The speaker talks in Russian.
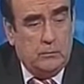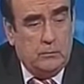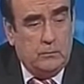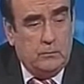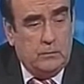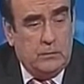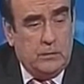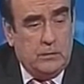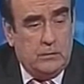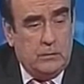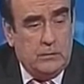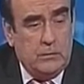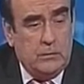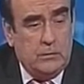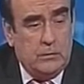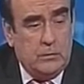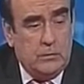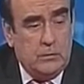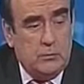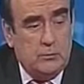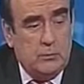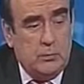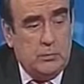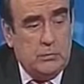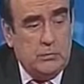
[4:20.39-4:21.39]
я в один
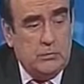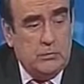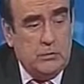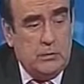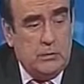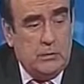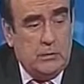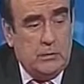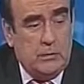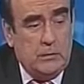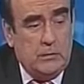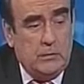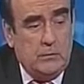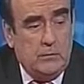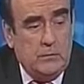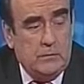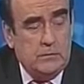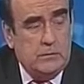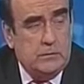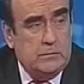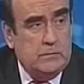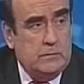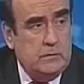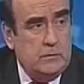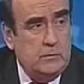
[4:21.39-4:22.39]
район приезжаю, они говорят,
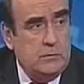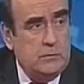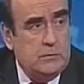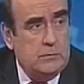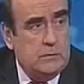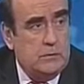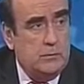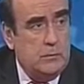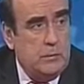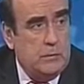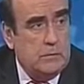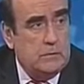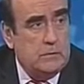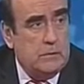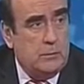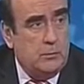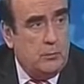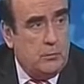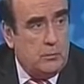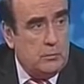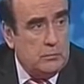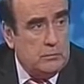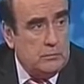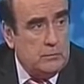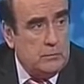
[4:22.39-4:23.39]
275
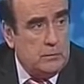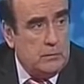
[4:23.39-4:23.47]
запросов